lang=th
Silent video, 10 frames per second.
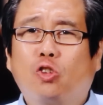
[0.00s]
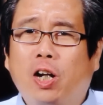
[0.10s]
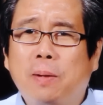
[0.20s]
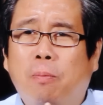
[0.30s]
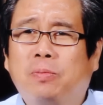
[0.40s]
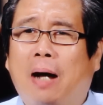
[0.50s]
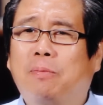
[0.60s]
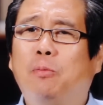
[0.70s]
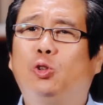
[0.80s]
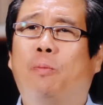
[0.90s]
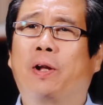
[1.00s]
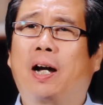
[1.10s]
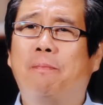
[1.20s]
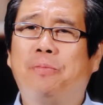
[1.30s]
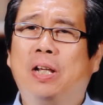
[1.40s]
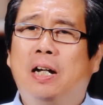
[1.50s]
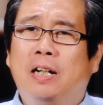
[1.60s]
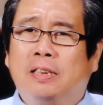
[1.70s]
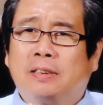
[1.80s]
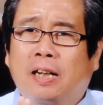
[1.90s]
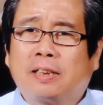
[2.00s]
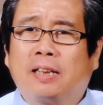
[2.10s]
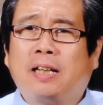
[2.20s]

ตอนนี้ผมถามท่านผู้ชมหน่อยครับ ตั้งแต่